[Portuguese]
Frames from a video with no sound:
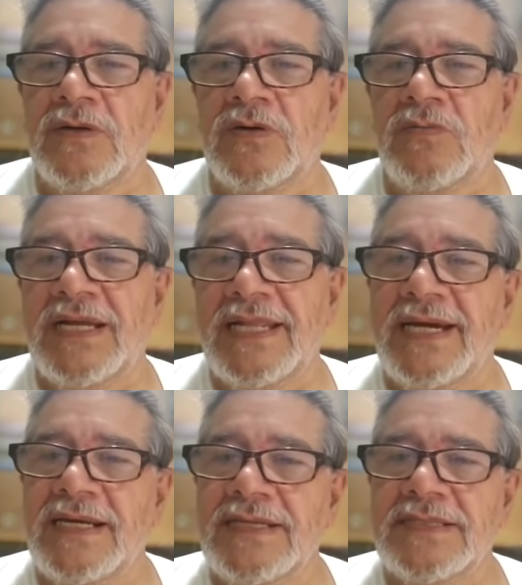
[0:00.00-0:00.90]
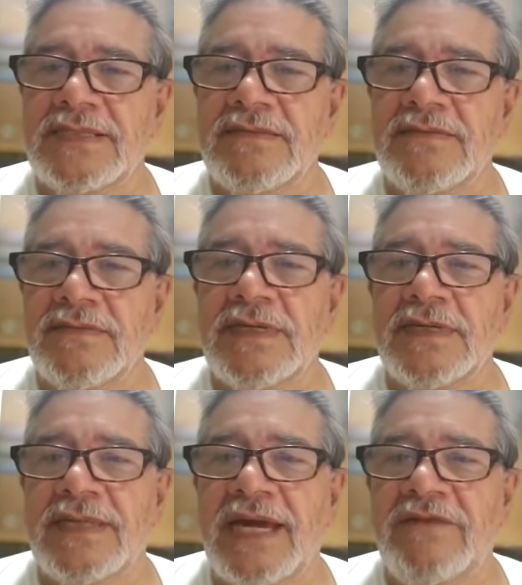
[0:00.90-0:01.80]
Uma delas,
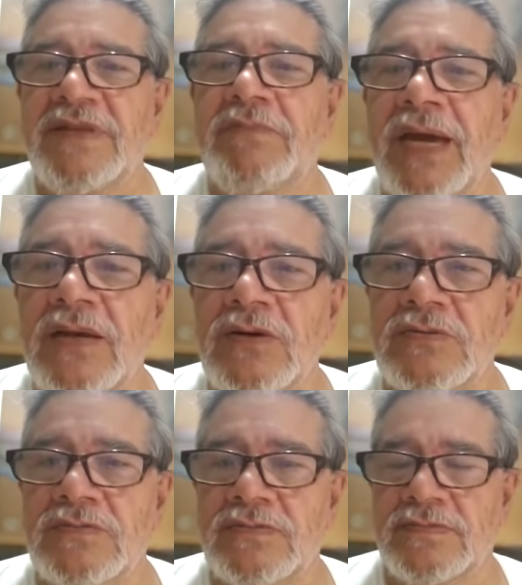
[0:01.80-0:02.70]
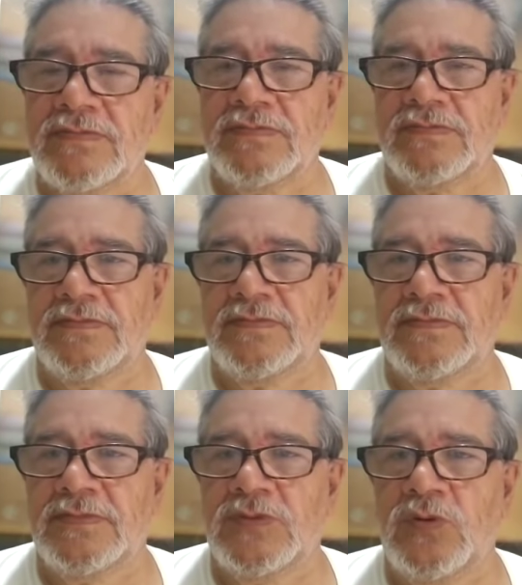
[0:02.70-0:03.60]
David Bannon,
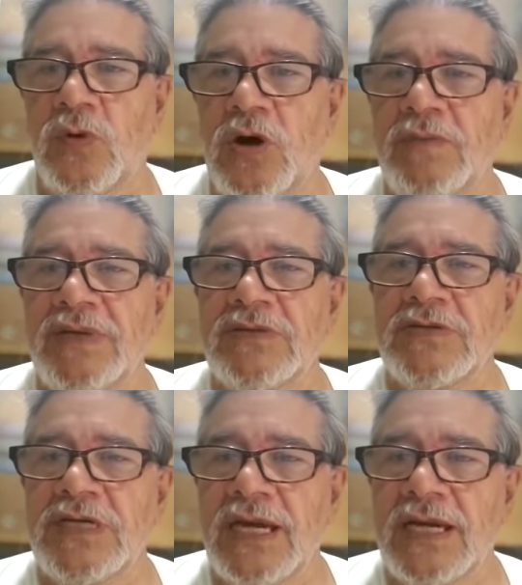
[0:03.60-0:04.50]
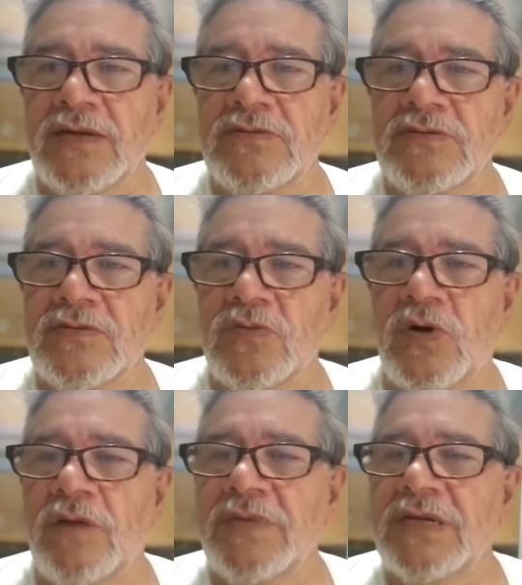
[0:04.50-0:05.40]
o homem do dinheiro, o
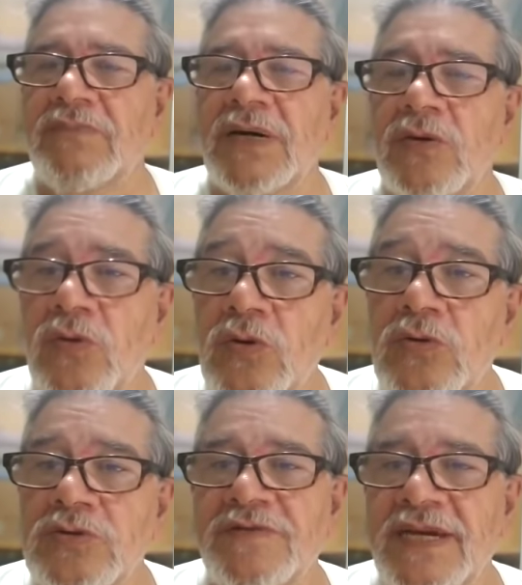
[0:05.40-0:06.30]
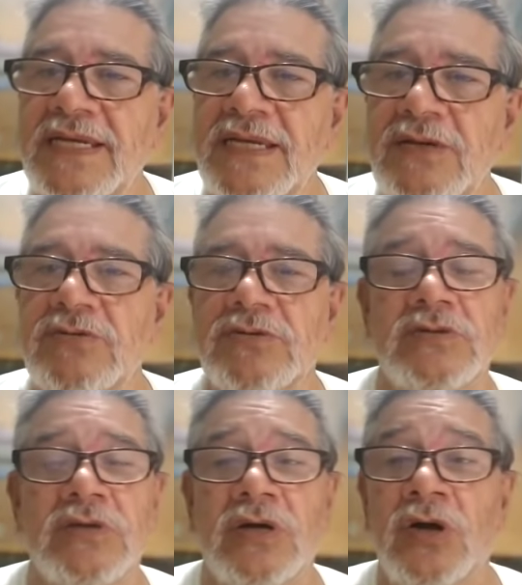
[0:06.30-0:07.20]
homem que bancou os fake
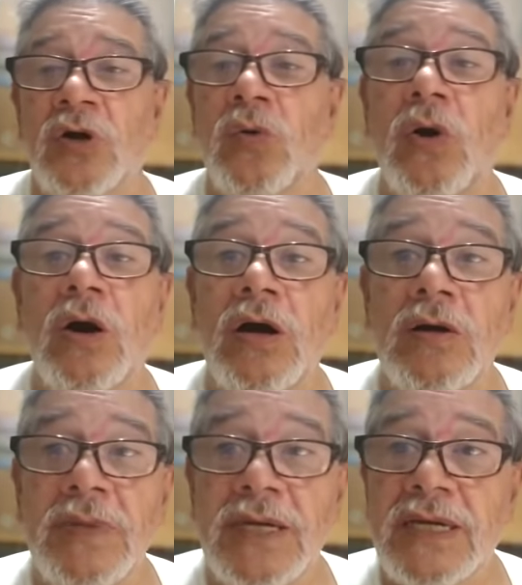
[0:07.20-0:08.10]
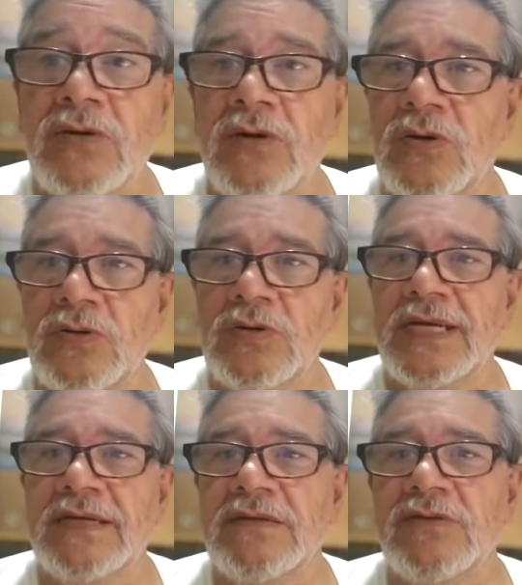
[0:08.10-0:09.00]
news, o homem que colocou
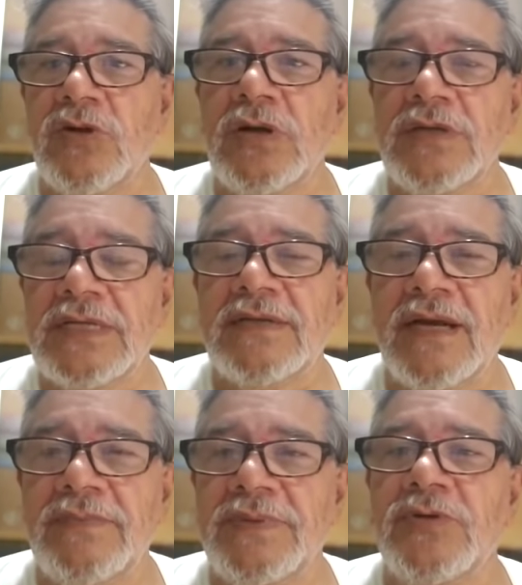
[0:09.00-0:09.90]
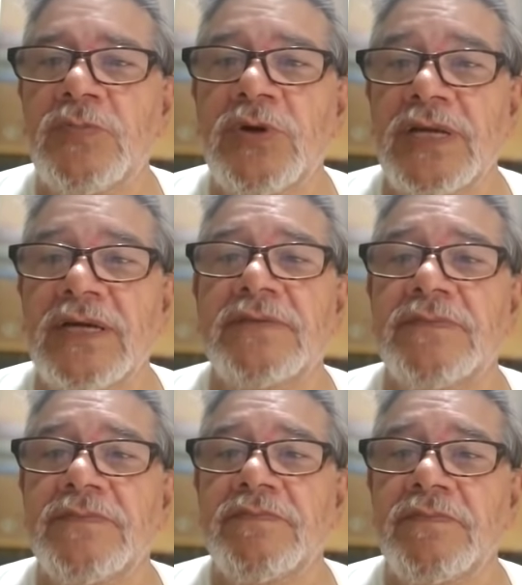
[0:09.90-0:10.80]
Donald Trump no poder,
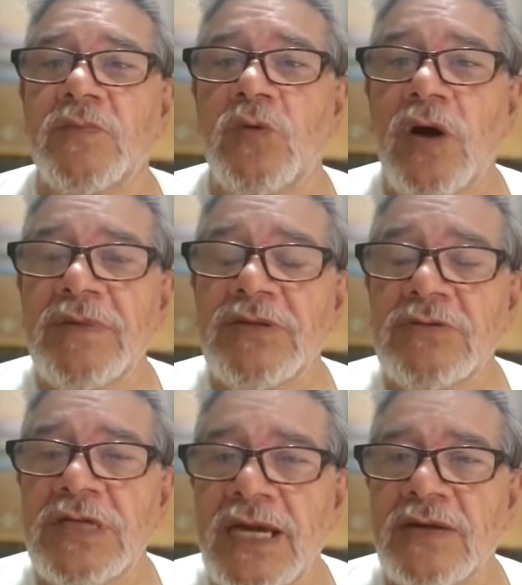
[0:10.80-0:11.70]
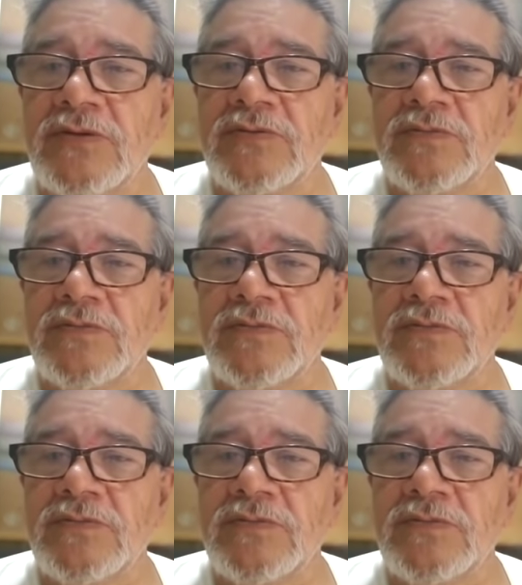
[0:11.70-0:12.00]
o homem do dinheiro.